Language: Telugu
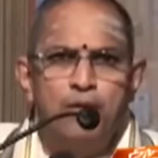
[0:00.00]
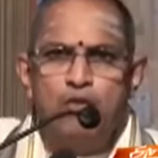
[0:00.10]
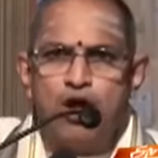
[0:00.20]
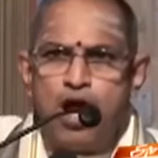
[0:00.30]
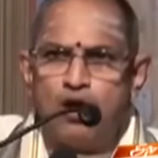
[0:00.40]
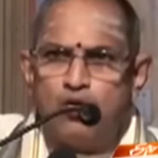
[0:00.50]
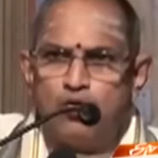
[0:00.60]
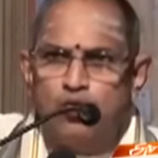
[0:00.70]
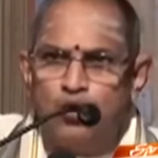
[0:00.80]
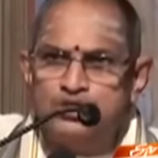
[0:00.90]
ఇప్పుడు ఒక
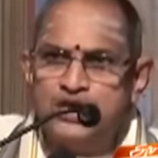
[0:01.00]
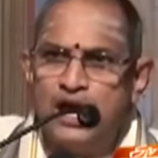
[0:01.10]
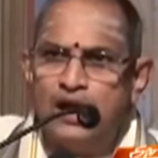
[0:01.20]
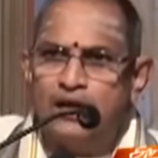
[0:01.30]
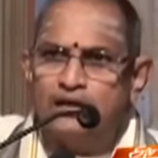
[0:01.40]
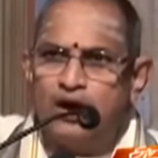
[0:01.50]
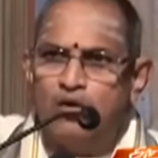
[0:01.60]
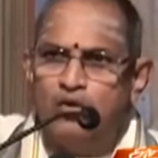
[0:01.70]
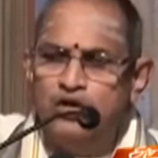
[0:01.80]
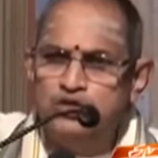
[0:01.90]
గోశాల
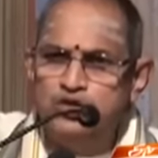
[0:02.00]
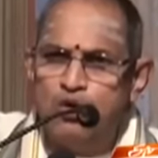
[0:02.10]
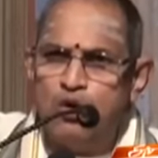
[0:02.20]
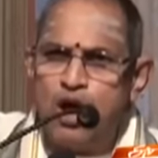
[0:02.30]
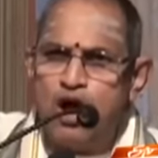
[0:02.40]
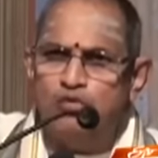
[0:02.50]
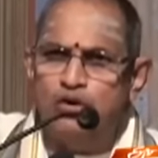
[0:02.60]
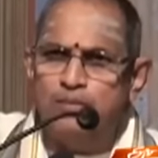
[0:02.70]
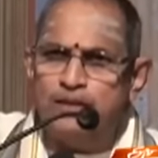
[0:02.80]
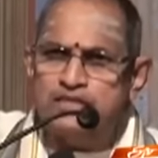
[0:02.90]
కట్టడం ఇంట్లో ఒక
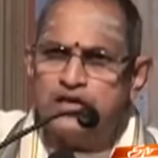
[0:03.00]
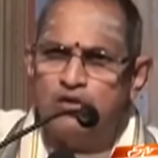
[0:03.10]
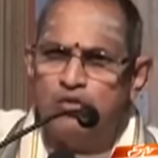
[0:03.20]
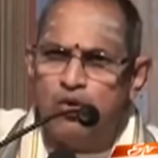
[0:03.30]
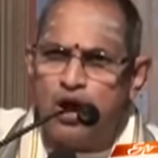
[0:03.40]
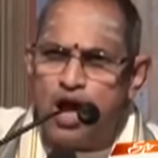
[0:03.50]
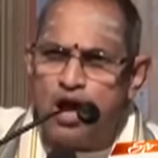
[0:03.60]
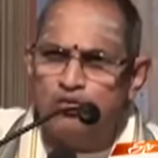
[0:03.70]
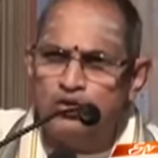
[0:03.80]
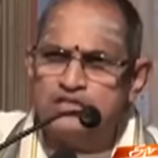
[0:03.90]
ఆవుని పెంచడం ఒక
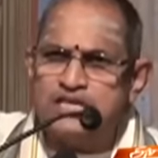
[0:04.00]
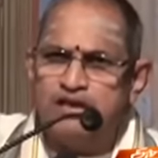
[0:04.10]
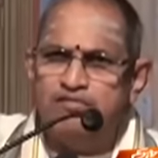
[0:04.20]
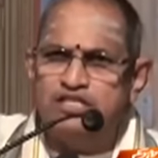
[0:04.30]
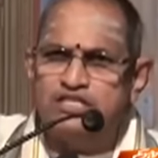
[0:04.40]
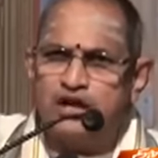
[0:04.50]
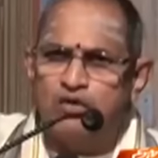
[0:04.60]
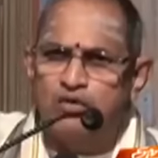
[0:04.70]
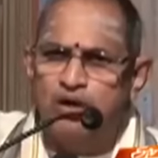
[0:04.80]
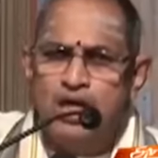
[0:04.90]
ఆవుని
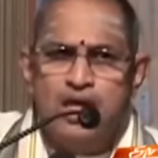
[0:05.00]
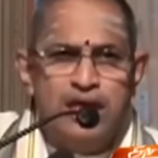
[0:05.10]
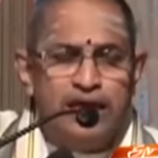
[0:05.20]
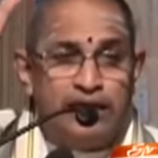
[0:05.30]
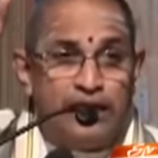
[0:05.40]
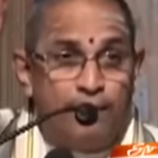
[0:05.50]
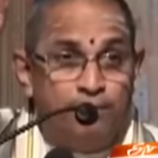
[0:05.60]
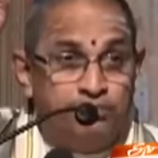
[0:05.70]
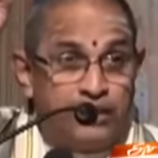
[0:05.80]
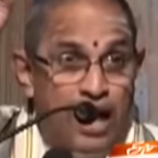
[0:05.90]
సేవించడం
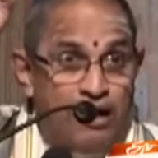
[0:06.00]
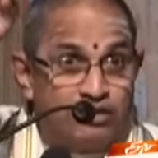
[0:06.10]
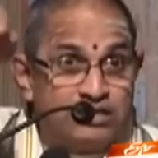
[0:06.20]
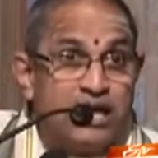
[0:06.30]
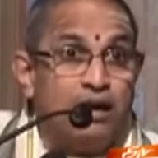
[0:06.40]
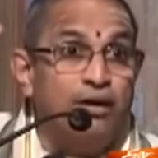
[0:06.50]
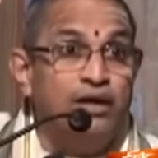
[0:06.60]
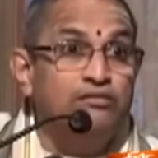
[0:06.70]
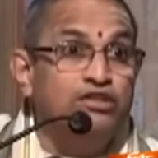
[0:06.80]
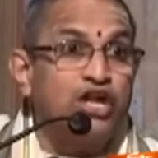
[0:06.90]
ఎంత
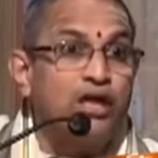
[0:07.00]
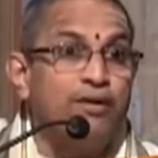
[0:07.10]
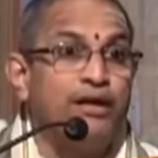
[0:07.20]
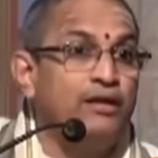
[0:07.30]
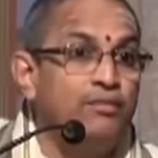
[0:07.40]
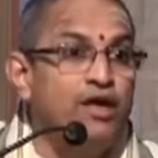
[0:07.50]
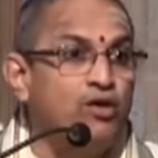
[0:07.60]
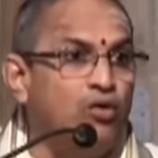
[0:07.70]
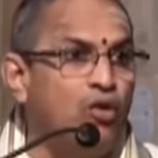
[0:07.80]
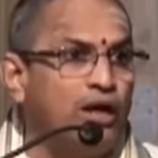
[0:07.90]
అవసరమైన విషయం అన్నది
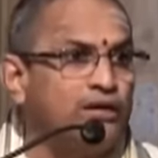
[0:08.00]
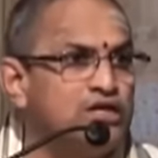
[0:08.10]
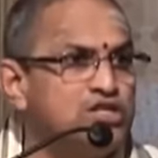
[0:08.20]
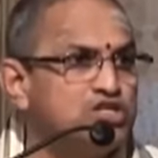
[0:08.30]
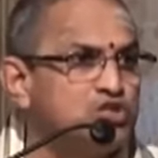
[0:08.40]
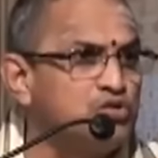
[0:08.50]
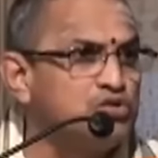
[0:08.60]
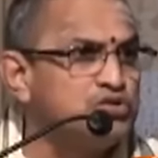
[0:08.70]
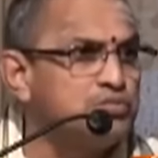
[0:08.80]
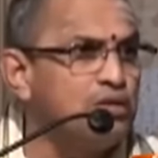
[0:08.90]
మీరు అర్థం
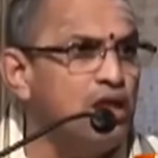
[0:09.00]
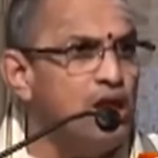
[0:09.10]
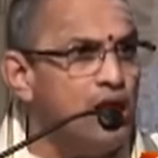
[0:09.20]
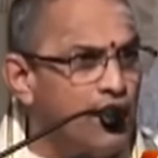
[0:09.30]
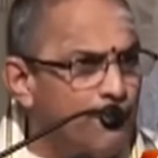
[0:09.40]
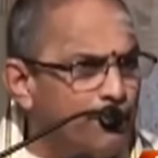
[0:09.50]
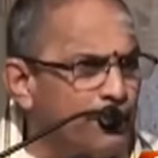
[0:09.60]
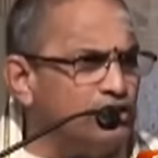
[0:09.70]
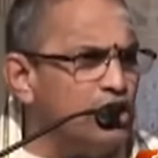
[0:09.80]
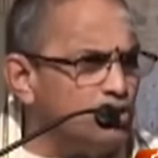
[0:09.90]
చేసుకోవచ్చు
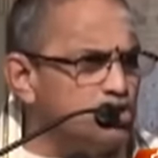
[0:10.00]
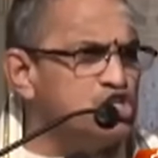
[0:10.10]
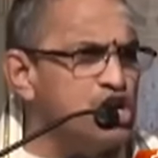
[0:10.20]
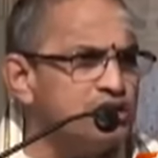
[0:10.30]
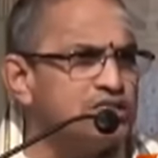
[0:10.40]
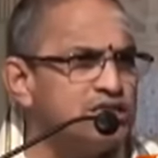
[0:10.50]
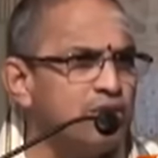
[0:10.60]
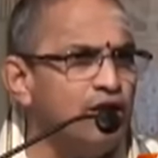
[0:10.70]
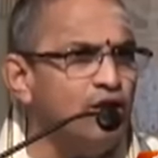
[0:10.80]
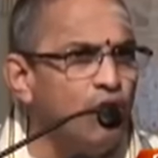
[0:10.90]
ప్రతి
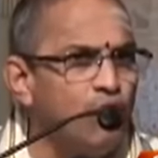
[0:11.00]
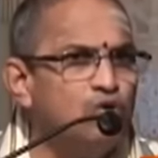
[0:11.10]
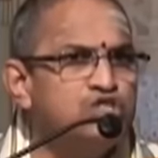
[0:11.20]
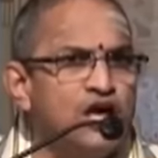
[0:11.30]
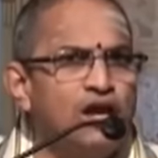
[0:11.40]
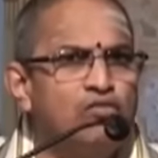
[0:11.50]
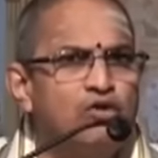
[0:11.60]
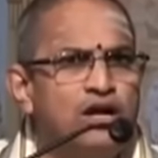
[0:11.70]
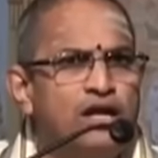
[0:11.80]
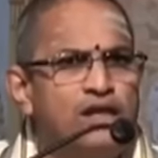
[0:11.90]
ఋష్యాశ్రమంలో గోశాల
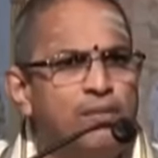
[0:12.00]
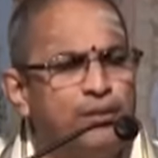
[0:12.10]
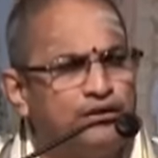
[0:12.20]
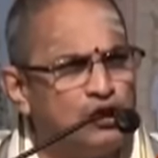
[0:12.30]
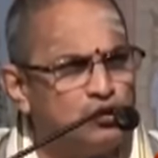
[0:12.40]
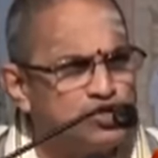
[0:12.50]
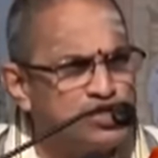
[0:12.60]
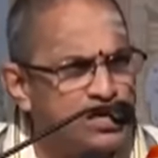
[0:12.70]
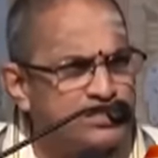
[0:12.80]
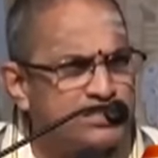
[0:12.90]
ఉండేది ప్రతి
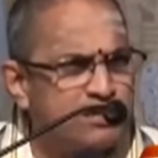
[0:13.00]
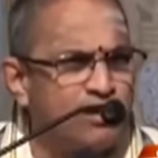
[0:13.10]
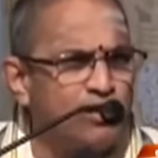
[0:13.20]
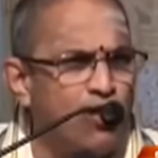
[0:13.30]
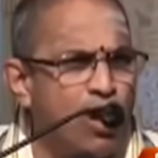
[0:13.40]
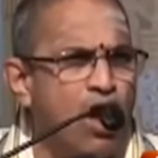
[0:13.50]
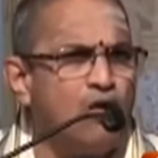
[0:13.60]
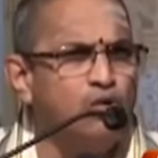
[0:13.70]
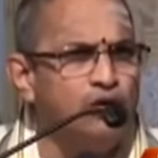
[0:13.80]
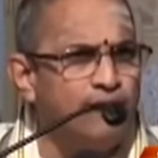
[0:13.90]
ఋష్యాశ్రమంలో
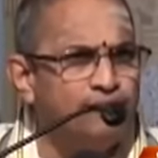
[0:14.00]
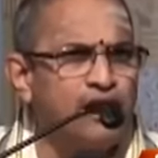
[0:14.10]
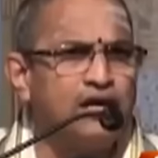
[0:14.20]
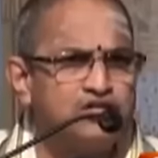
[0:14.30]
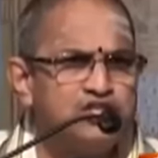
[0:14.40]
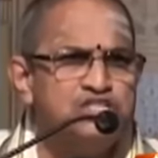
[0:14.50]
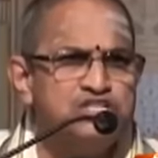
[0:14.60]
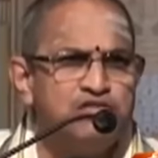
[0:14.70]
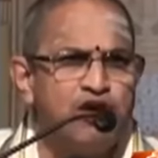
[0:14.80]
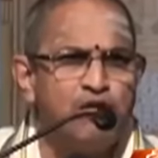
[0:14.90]
ఆవులను అంత
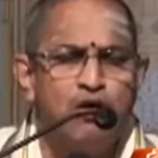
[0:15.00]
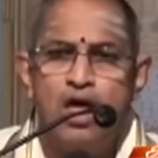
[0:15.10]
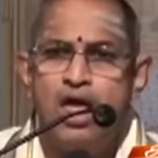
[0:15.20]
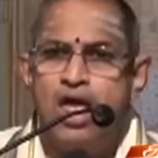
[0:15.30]
రక్షించేవారు